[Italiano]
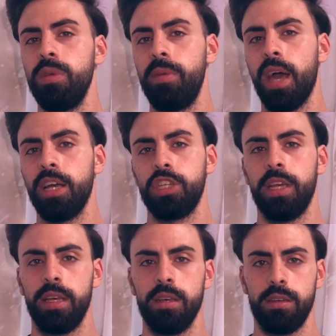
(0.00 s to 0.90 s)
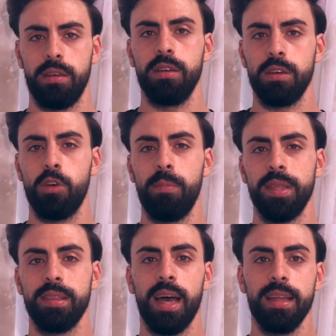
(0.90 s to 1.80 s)
un mi piace,
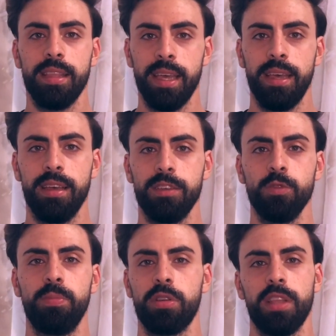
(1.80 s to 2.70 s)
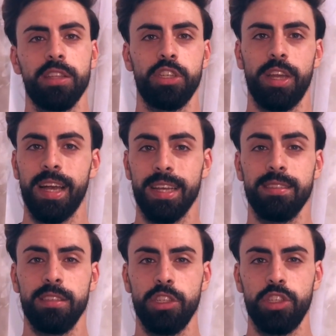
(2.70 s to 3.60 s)
commentate, supportateci
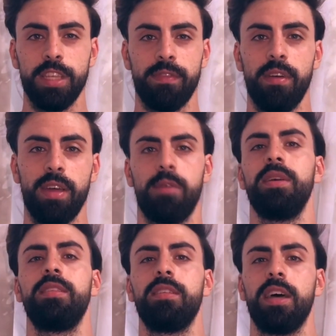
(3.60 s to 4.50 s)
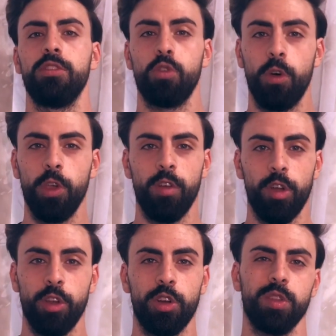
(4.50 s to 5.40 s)
ragazzi, ci serve veramente tanto, io ve
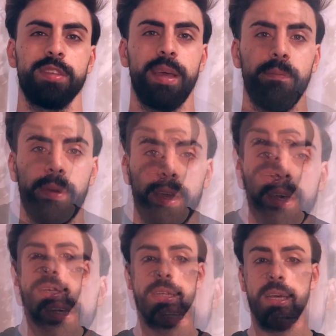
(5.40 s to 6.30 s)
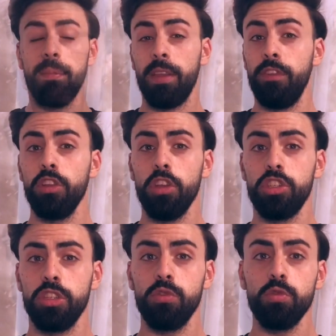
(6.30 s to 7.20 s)
lo ricordo sempre. Per il video di
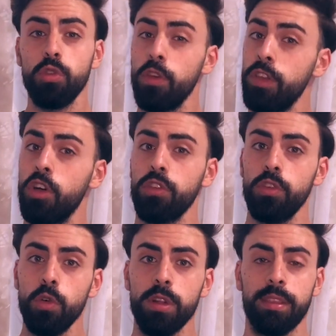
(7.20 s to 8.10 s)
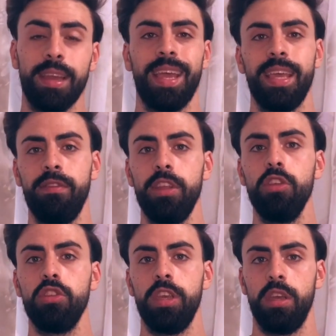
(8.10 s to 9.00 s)
oggi è tutto, io vi ricordo inoltre i
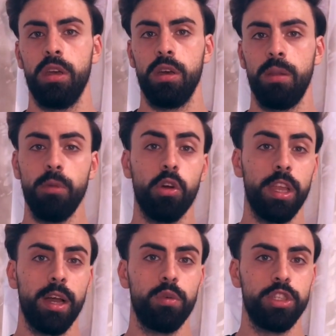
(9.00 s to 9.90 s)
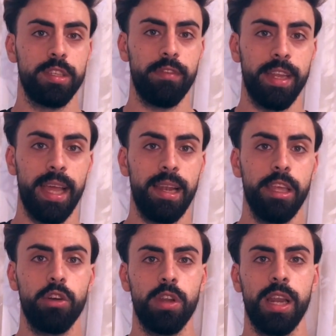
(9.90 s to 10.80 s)
video di eh, il mio collega Luigi
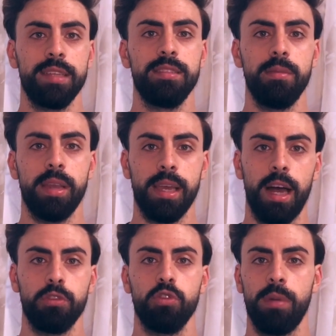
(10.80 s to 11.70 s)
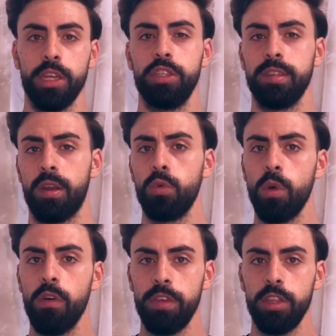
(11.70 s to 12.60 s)
Savinelli con analisi di mercato, domani ci sarà un
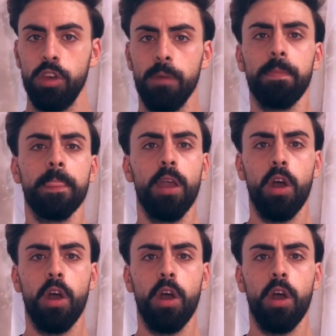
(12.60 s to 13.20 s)
nuovo video